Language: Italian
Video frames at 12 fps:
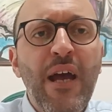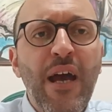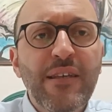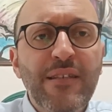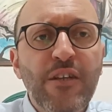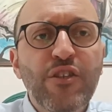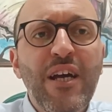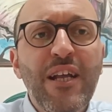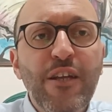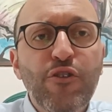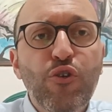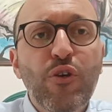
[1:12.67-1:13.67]
a
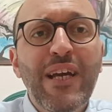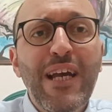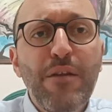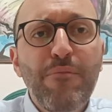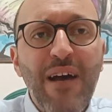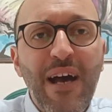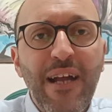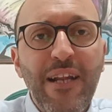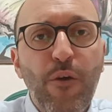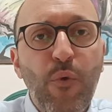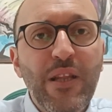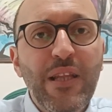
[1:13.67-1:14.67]
scacciare ciò che è il
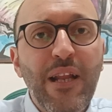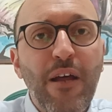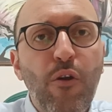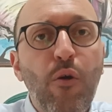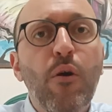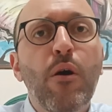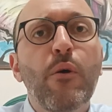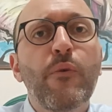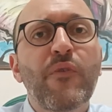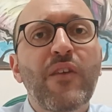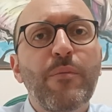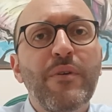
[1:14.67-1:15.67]
male, quindi la non
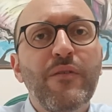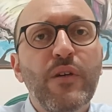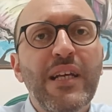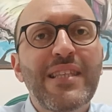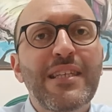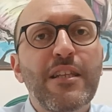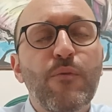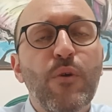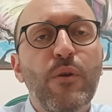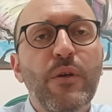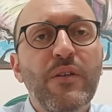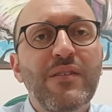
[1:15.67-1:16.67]
consapevolezza di
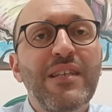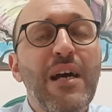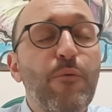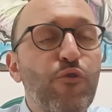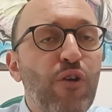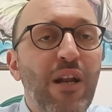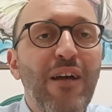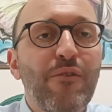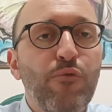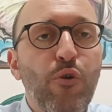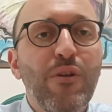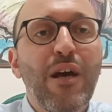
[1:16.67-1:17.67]
quello che siamo, cioè la
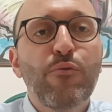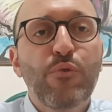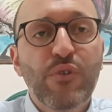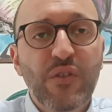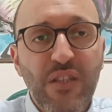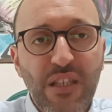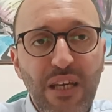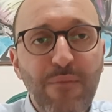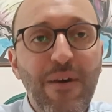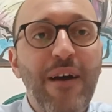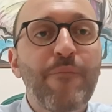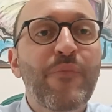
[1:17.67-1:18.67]
non
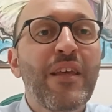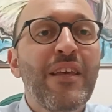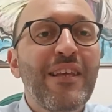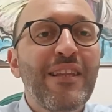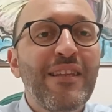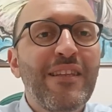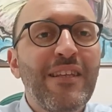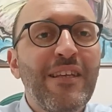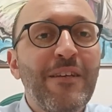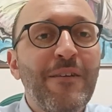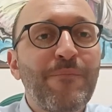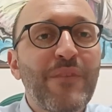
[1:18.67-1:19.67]
autostima
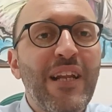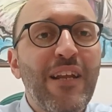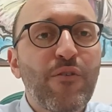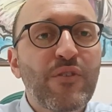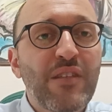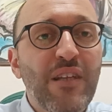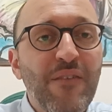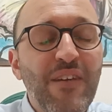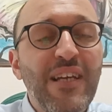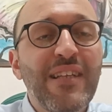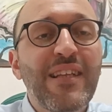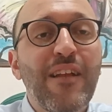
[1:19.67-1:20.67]
di, della nostra
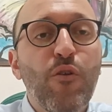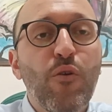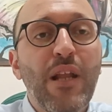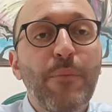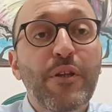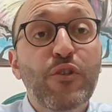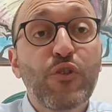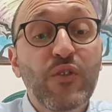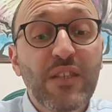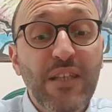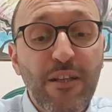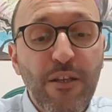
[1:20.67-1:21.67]
vita, non la
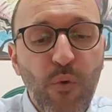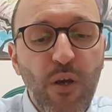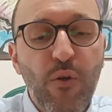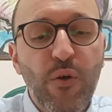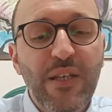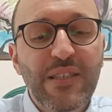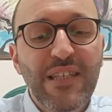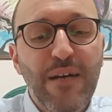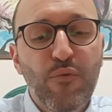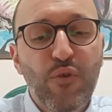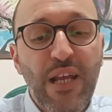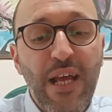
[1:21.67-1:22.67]
preziosità di quello che
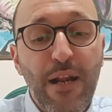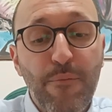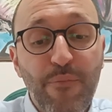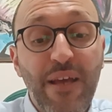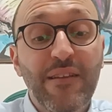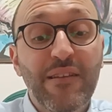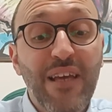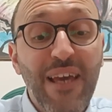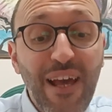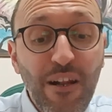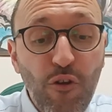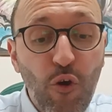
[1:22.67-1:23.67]
siamo realmente.
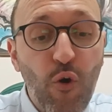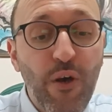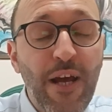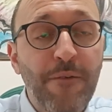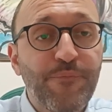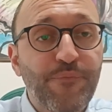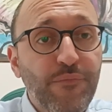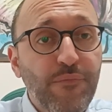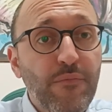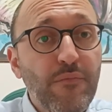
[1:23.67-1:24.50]
E allora